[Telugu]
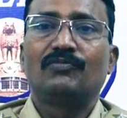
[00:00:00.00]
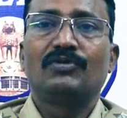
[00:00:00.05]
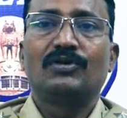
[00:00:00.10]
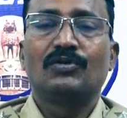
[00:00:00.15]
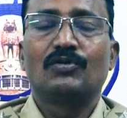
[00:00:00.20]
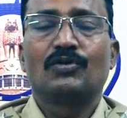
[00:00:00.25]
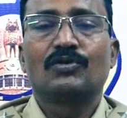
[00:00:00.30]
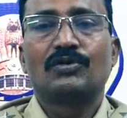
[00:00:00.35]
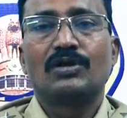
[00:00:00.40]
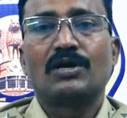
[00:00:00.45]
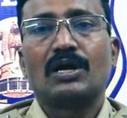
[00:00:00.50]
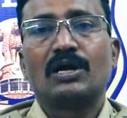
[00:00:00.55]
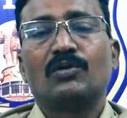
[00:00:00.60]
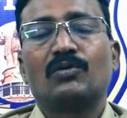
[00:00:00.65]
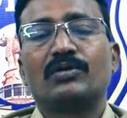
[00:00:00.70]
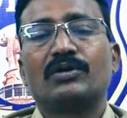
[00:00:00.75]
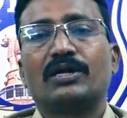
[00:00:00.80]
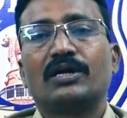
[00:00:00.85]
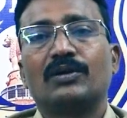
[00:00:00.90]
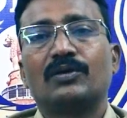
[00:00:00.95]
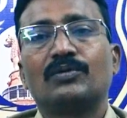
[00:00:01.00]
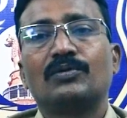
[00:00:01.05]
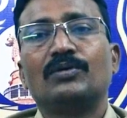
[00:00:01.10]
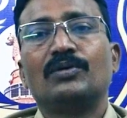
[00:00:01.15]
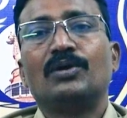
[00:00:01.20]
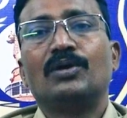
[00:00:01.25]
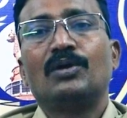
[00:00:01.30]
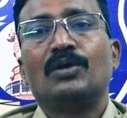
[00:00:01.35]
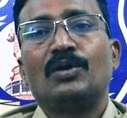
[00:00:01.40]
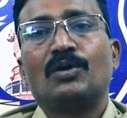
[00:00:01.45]
వినియోగదారులు ఉంటారో
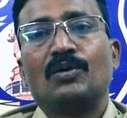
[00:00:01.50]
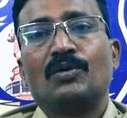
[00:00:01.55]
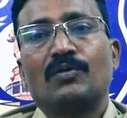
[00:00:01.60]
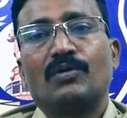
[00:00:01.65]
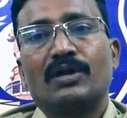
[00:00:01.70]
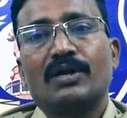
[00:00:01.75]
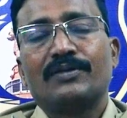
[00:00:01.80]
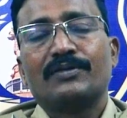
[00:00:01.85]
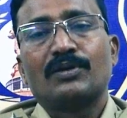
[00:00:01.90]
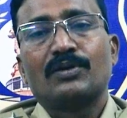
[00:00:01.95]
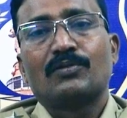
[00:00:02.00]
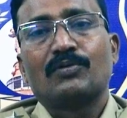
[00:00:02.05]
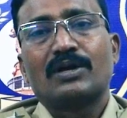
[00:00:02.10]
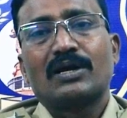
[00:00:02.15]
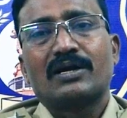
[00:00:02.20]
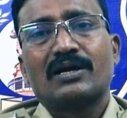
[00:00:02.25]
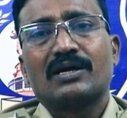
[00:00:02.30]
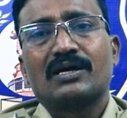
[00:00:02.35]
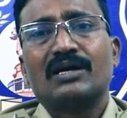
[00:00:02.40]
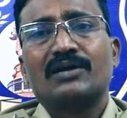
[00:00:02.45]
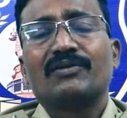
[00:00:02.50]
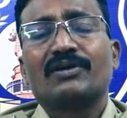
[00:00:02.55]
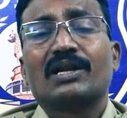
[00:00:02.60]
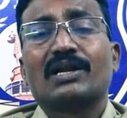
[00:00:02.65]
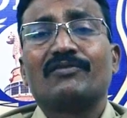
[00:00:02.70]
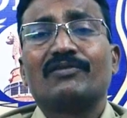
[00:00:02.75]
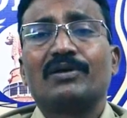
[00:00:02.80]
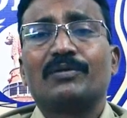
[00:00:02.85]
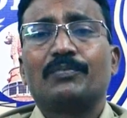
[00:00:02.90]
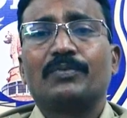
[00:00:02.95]
వారందరూ కూడా కాకా
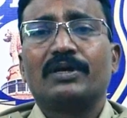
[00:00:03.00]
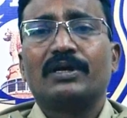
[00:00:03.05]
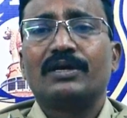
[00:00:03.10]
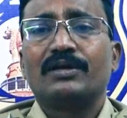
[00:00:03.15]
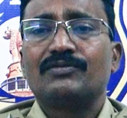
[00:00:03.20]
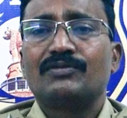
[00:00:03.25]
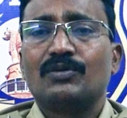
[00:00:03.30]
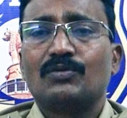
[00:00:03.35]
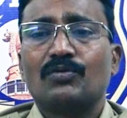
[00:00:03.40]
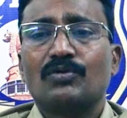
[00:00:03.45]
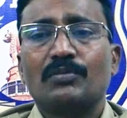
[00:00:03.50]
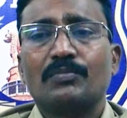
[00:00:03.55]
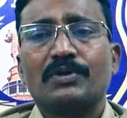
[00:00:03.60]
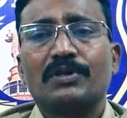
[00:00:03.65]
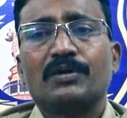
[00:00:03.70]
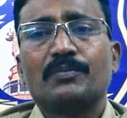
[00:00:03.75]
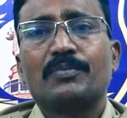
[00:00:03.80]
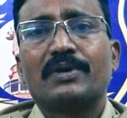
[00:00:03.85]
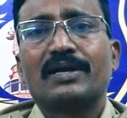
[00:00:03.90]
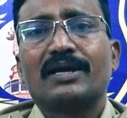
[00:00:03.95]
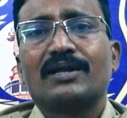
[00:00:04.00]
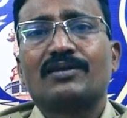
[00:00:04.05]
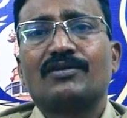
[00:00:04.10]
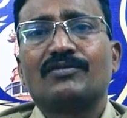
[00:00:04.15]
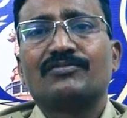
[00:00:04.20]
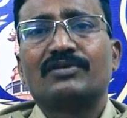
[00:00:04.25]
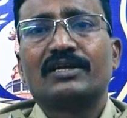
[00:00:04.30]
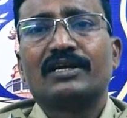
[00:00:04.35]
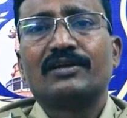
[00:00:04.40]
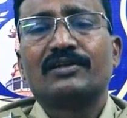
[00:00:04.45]
వికలమైపోయేసి రోడ్డు మీదకి
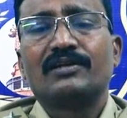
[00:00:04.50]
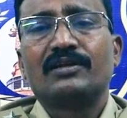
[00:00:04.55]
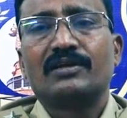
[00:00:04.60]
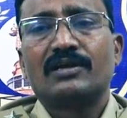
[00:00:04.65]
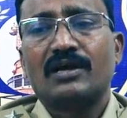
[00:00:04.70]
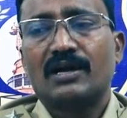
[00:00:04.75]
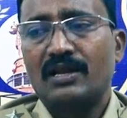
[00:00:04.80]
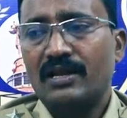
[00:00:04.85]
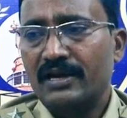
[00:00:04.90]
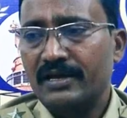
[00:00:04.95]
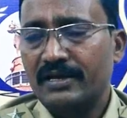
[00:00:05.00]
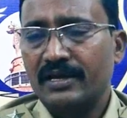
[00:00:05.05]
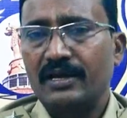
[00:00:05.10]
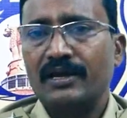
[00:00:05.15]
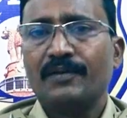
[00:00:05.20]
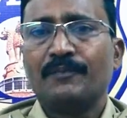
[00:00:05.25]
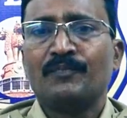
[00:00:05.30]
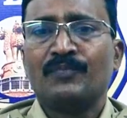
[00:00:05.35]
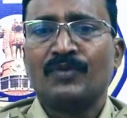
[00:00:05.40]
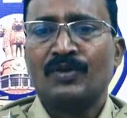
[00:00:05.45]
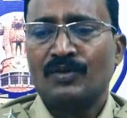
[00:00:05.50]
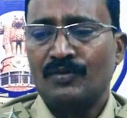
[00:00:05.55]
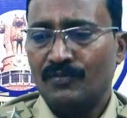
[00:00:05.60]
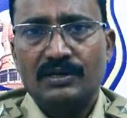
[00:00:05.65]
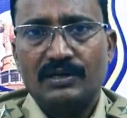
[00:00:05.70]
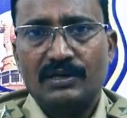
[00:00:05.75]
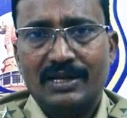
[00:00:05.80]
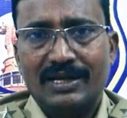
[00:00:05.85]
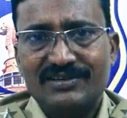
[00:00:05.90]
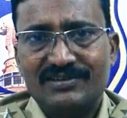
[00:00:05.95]
పరిగెత్తడం జరిగింది అలాగే
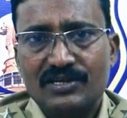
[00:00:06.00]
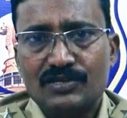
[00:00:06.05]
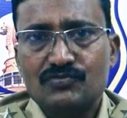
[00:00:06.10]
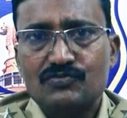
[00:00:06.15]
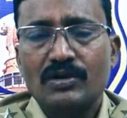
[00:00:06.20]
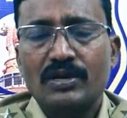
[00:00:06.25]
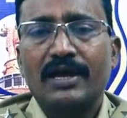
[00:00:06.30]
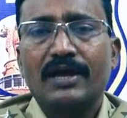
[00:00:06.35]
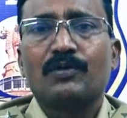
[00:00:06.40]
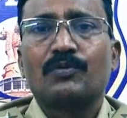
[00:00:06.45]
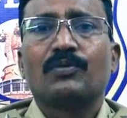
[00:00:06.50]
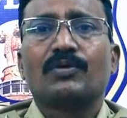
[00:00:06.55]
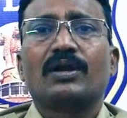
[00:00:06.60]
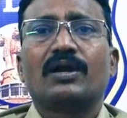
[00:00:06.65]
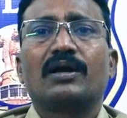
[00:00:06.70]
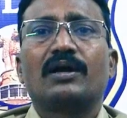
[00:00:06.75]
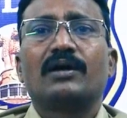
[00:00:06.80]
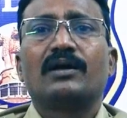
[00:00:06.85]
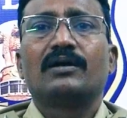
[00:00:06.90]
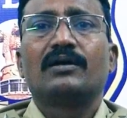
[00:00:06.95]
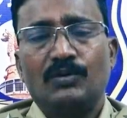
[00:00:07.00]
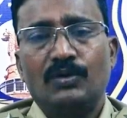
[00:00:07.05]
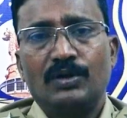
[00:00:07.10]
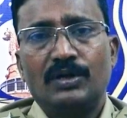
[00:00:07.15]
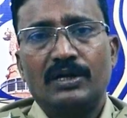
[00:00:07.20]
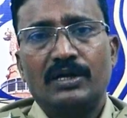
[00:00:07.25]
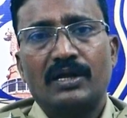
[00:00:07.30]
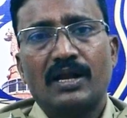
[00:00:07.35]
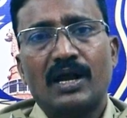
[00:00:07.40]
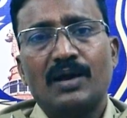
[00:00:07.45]
లైసెన్స్ లేకుండా ఈ
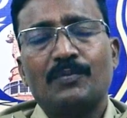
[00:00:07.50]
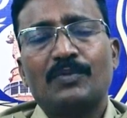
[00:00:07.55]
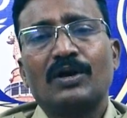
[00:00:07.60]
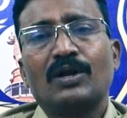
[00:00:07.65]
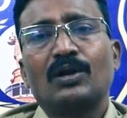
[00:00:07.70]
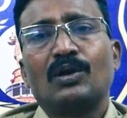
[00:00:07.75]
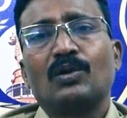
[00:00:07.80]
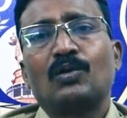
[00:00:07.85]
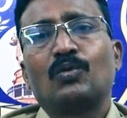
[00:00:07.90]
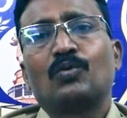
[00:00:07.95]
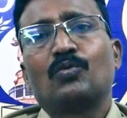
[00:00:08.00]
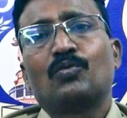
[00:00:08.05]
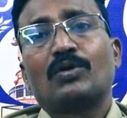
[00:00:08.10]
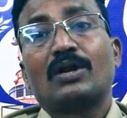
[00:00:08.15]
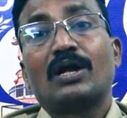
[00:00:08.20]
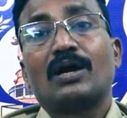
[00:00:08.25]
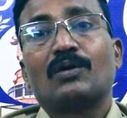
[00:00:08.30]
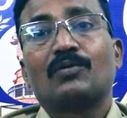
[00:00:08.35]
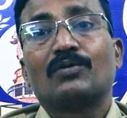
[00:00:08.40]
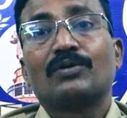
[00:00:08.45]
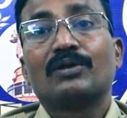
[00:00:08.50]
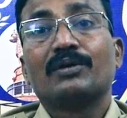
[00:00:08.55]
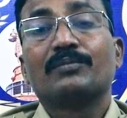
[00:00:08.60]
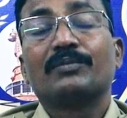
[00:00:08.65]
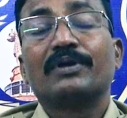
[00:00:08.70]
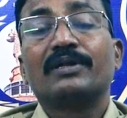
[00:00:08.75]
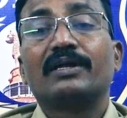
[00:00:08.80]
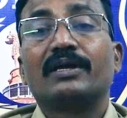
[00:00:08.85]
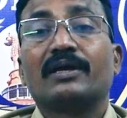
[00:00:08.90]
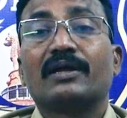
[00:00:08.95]
గ్రామాల్లో కూడా
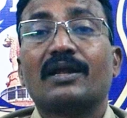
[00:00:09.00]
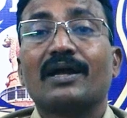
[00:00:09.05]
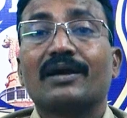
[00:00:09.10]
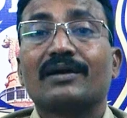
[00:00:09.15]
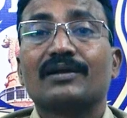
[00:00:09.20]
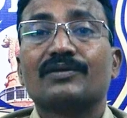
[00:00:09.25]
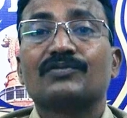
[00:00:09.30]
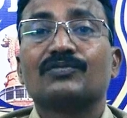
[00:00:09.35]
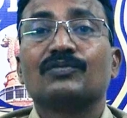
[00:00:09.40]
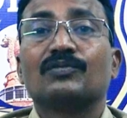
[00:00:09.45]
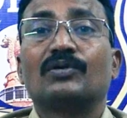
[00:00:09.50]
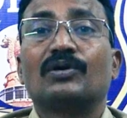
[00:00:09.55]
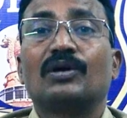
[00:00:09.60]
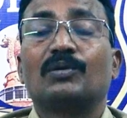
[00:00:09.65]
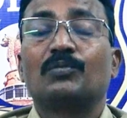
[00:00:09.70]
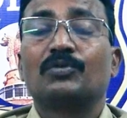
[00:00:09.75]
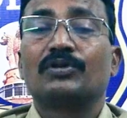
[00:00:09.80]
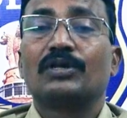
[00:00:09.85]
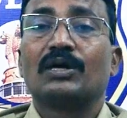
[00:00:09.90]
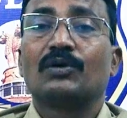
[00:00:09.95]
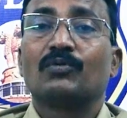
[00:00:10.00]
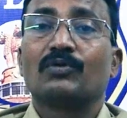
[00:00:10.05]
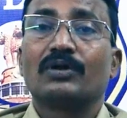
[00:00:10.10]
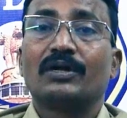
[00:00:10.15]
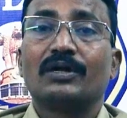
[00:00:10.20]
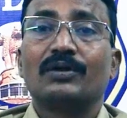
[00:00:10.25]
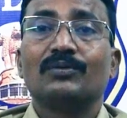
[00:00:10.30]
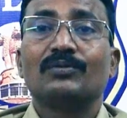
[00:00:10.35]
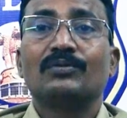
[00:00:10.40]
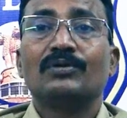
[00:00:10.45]
కొంతమంది క్రాకర్స్ అమ్ముతా
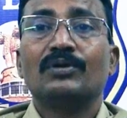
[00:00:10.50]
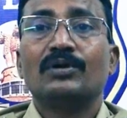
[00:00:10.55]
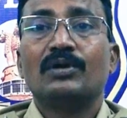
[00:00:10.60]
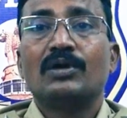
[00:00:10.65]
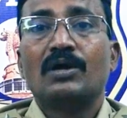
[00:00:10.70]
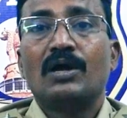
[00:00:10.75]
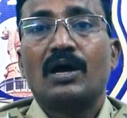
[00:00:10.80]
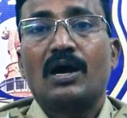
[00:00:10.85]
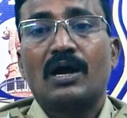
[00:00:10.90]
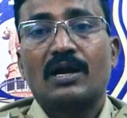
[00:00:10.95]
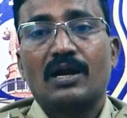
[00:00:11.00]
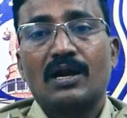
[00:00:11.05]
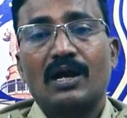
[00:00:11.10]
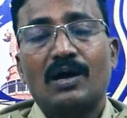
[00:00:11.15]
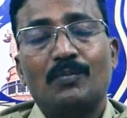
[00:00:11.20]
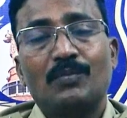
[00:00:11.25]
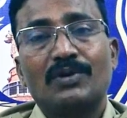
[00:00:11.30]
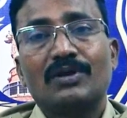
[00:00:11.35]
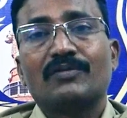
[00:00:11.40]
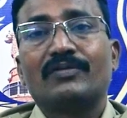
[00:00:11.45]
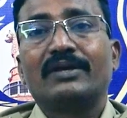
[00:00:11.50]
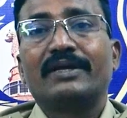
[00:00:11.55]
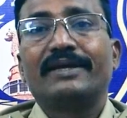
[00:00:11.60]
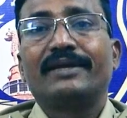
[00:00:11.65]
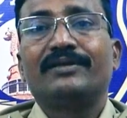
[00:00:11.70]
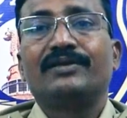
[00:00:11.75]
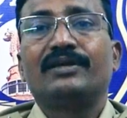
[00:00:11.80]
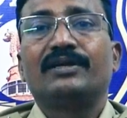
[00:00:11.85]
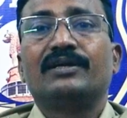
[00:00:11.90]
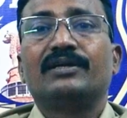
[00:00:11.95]
ఉన్నారు అట్లా అమ్మటం
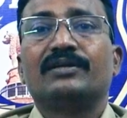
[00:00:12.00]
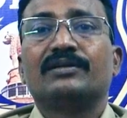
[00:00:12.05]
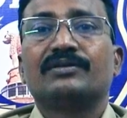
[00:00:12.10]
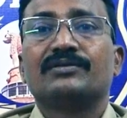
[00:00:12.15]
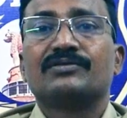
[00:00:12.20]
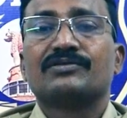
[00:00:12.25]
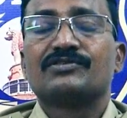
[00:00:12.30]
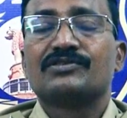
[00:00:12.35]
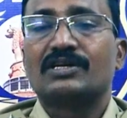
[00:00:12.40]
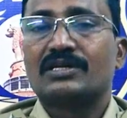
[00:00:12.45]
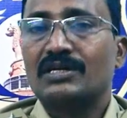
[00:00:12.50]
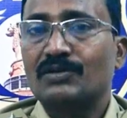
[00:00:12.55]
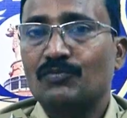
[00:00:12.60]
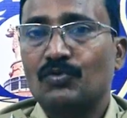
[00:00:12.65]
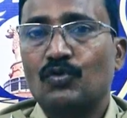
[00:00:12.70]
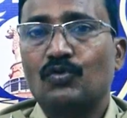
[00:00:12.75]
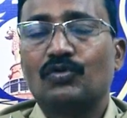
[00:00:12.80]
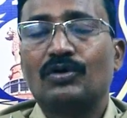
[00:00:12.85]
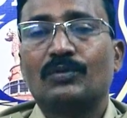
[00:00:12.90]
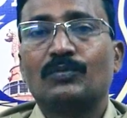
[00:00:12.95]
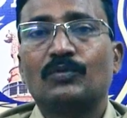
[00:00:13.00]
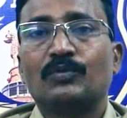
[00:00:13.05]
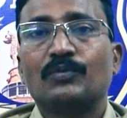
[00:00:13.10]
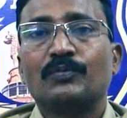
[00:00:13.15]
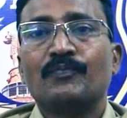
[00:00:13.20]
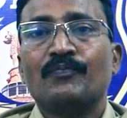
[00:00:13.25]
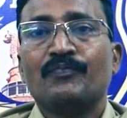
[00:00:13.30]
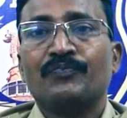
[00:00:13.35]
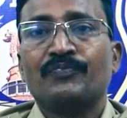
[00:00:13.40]
అనేది చట్టవిరుద్ధము